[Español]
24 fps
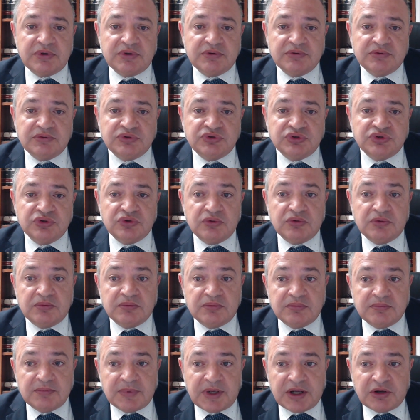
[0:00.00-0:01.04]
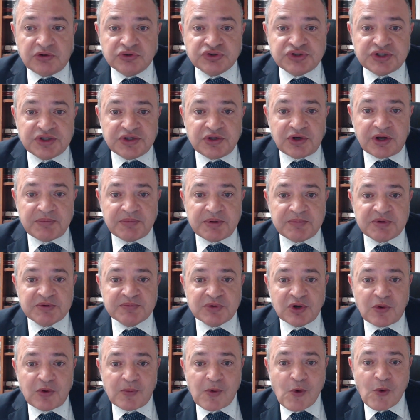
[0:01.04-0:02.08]
Yo me considero a mí
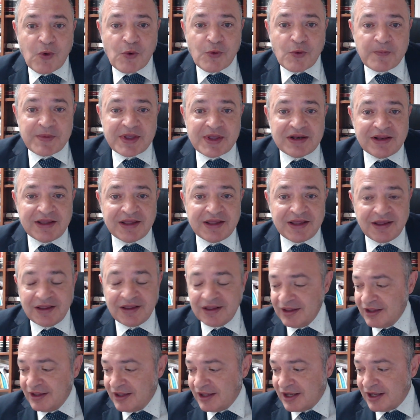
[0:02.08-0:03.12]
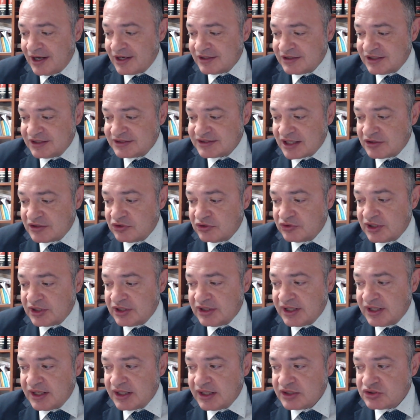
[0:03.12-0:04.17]
mismo como un humilde artesano del
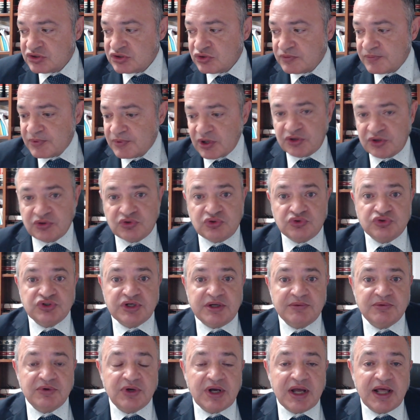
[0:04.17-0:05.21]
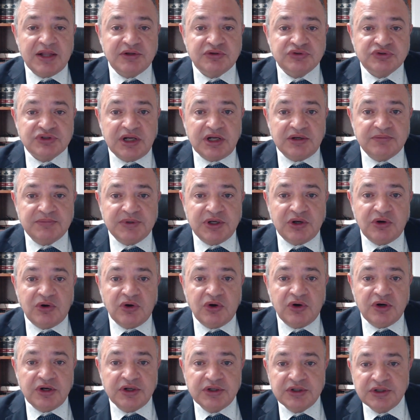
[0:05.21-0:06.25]
derecho, pero hay otros abogados que a lo
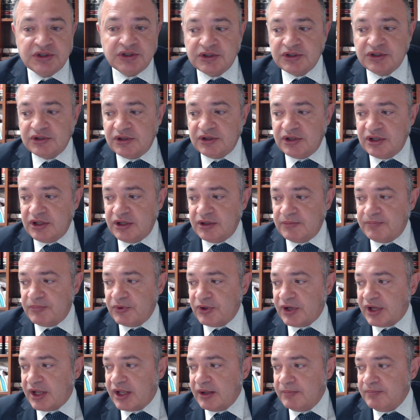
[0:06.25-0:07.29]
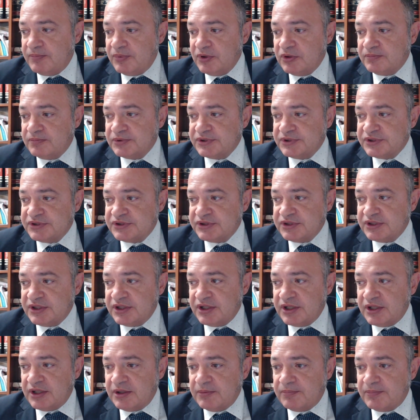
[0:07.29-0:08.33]
mejor, eh, por ejemplo, pues
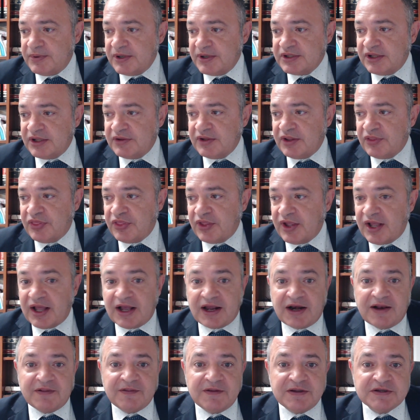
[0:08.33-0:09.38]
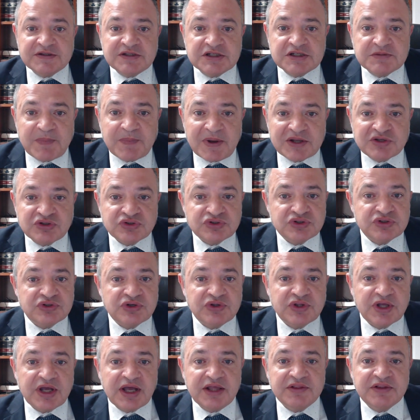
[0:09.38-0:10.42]
eh, pertenecen a grandes despachos y no
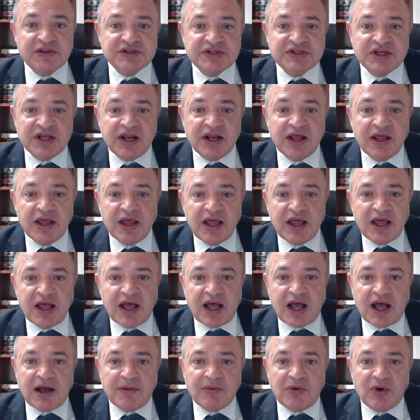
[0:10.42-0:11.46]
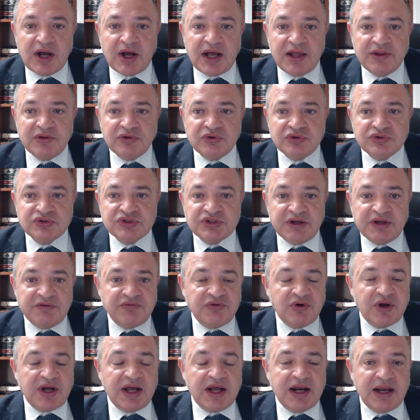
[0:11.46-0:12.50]
dejan de ser abogados y
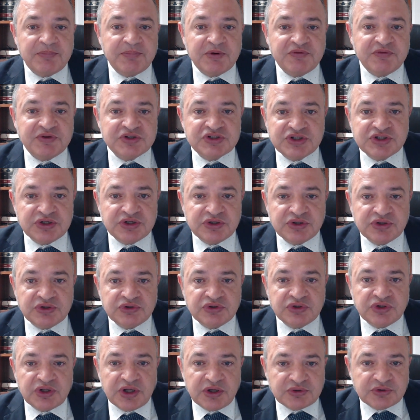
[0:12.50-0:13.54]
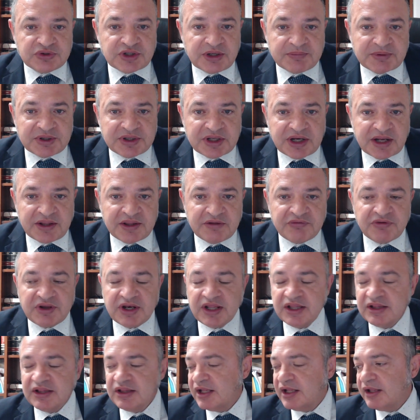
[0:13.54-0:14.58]
enfocan la profesión de otra manera
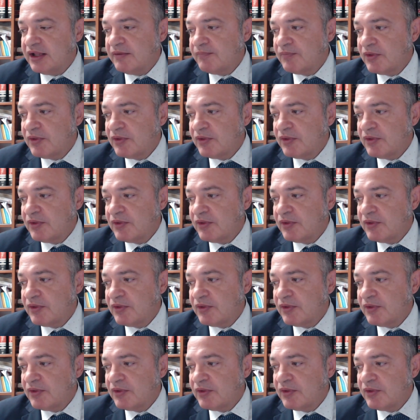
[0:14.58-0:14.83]
diferente